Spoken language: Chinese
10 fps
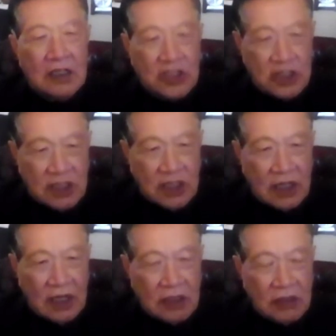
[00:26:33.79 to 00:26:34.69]
死者
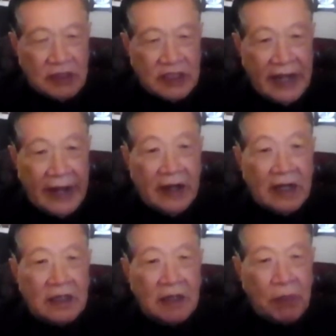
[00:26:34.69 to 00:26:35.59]
他就
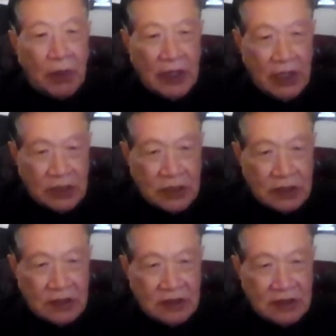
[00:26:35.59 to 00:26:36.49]
dare the police，
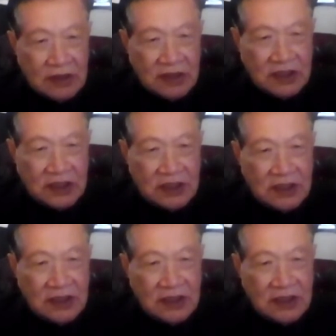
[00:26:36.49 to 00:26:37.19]
就是